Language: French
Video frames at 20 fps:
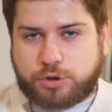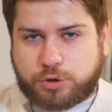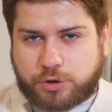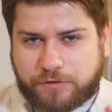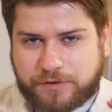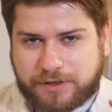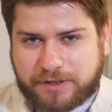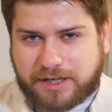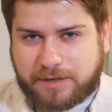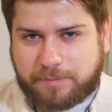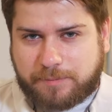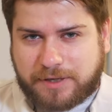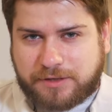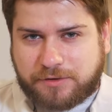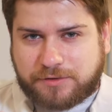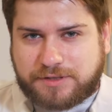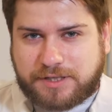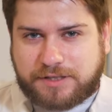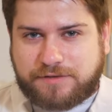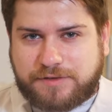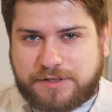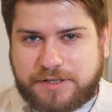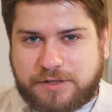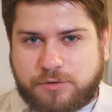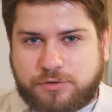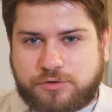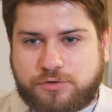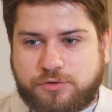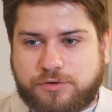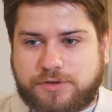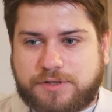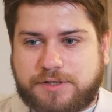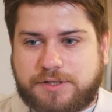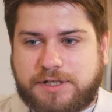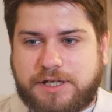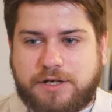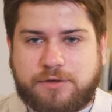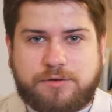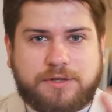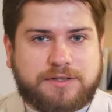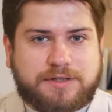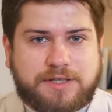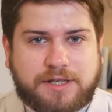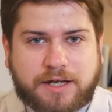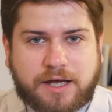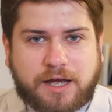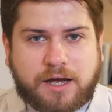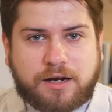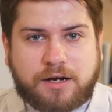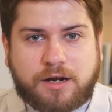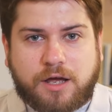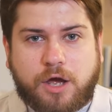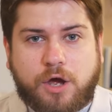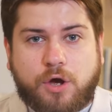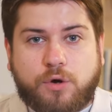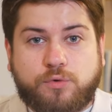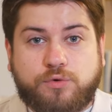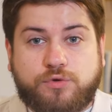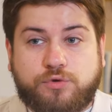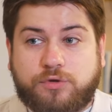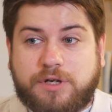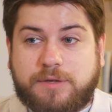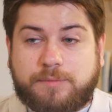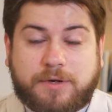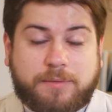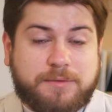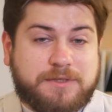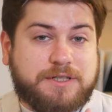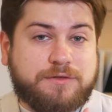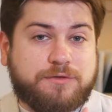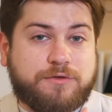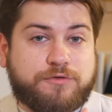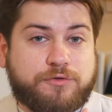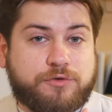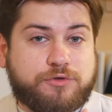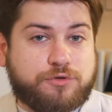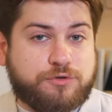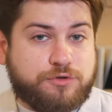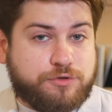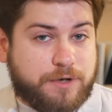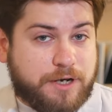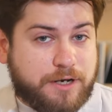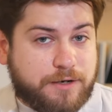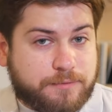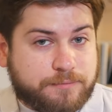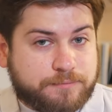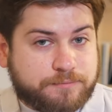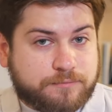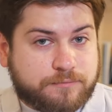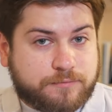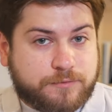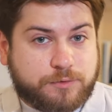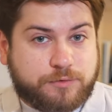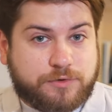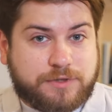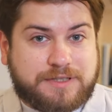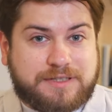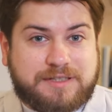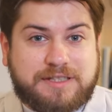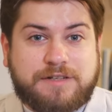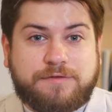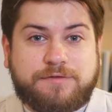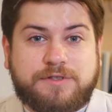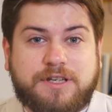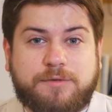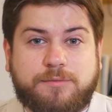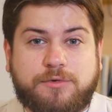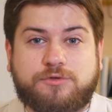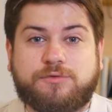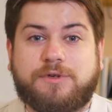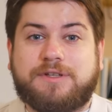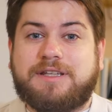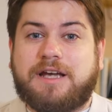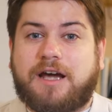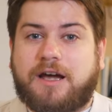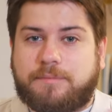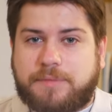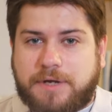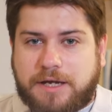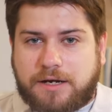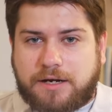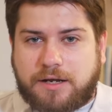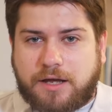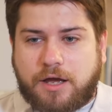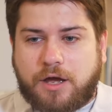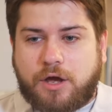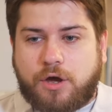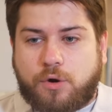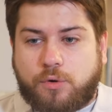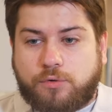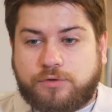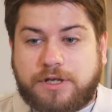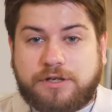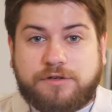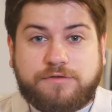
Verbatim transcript: Je reviendrai pas dans cette vidéo sur ce qu'est une intégrale ou sur les primitives de fonctions usuelles, donc si vous avez besoin d'un rappel, on a